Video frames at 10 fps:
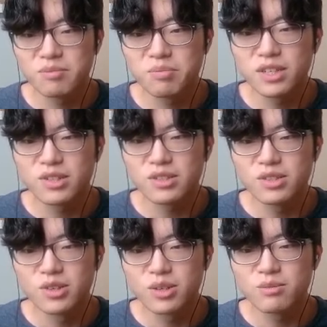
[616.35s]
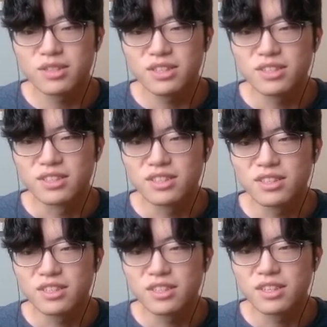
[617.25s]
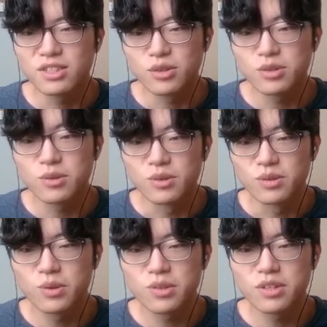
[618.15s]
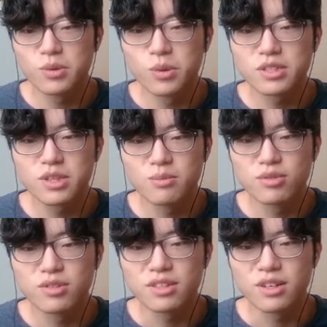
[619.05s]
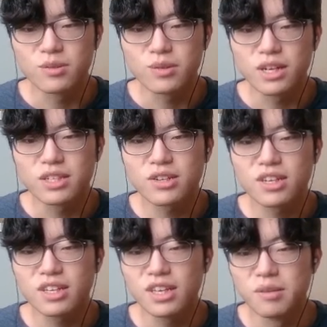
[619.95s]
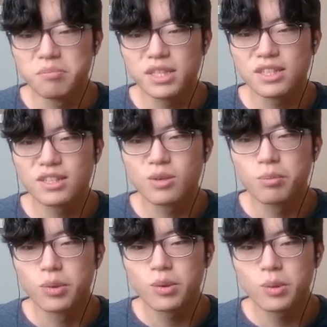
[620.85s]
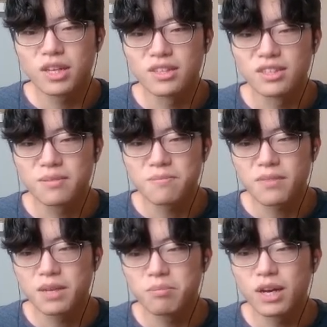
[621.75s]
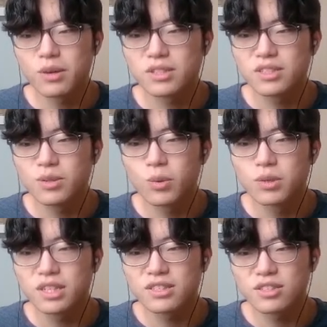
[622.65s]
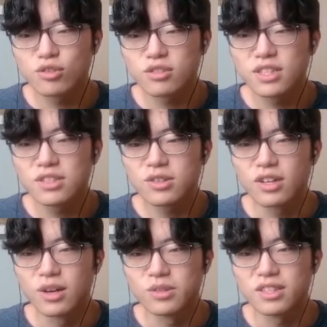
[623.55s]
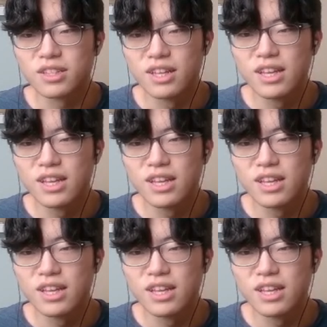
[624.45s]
비건 여러분이 젖소, 소를 노예처럼 부린다고 강력하게 비난하고 보이콧하는 바로 그 공장식 축사에서 나오는